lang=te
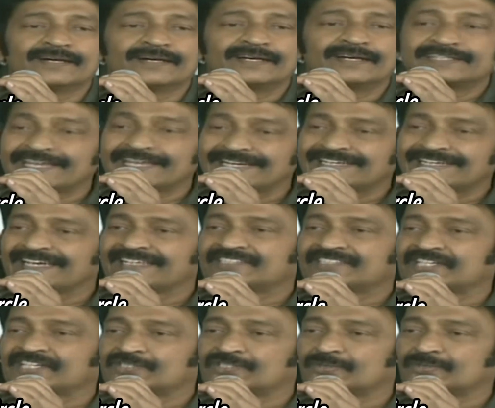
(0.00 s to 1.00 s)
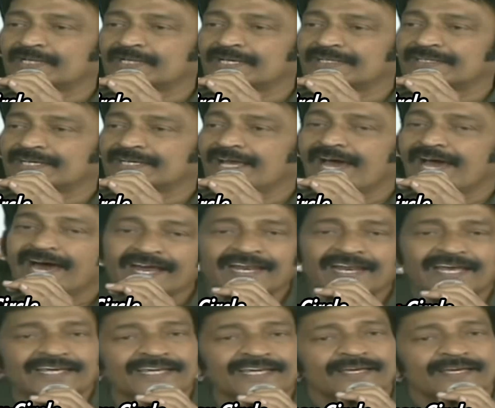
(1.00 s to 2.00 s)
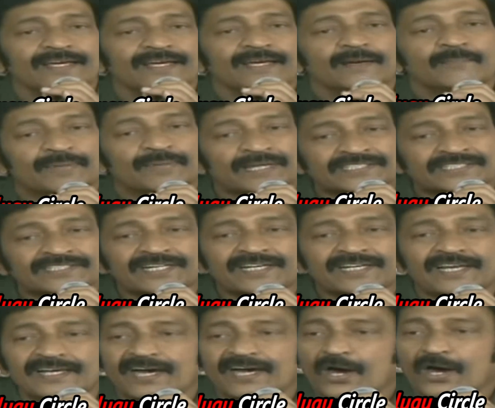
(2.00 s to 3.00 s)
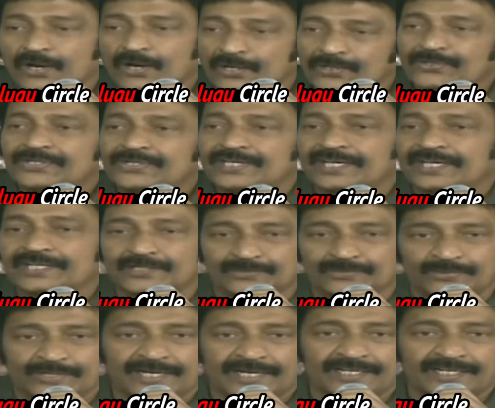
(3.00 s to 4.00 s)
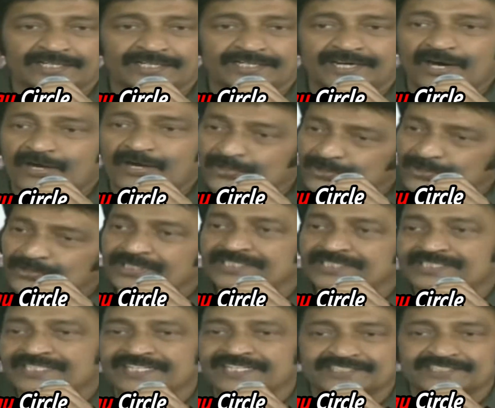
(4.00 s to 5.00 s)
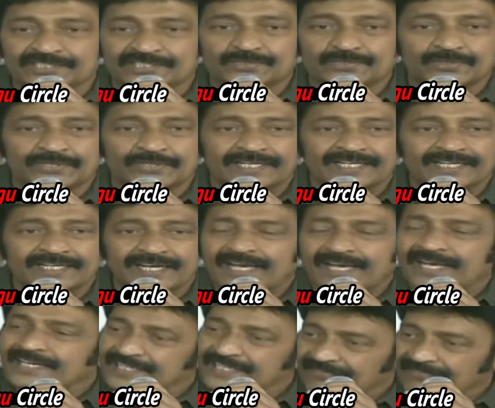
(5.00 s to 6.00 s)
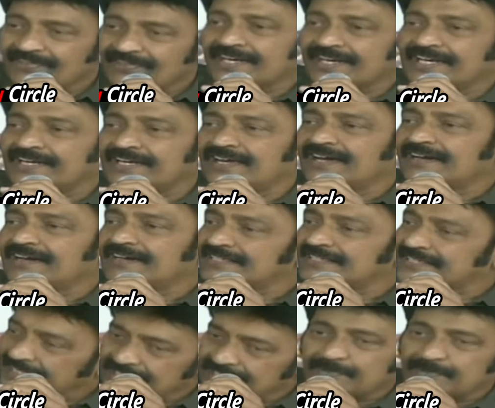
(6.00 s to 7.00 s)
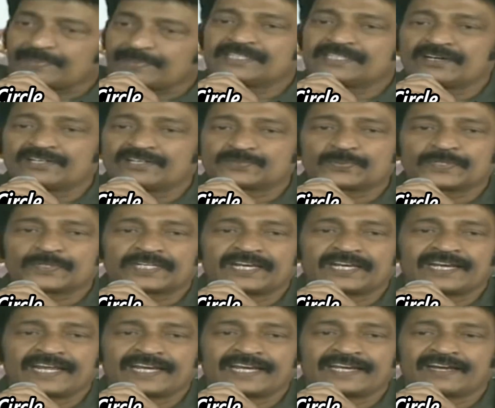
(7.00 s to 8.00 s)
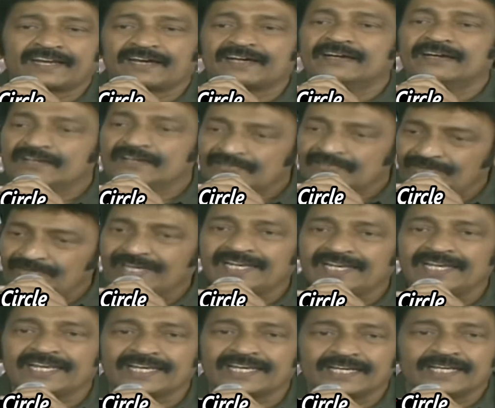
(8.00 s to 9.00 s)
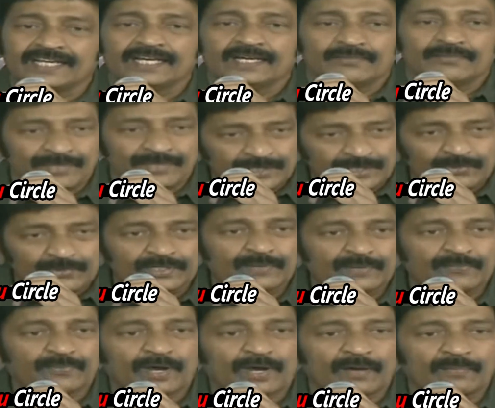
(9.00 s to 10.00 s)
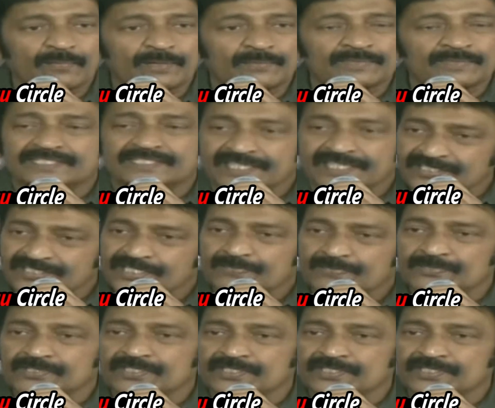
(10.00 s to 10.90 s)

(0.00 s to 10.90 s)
టేక్ కేర్ చేసుకున్నారు అలాగే ప్రజల ఆరోగ్యాన్ని కూడా ఆరోగ్యశ్రీ తీసుకుని ఎవరైనా ఎంత పెద్ద హాస్పిటల్లో అయినా వెళ్ళి మీకున్న ప్రాబ్లంని సరిచేపి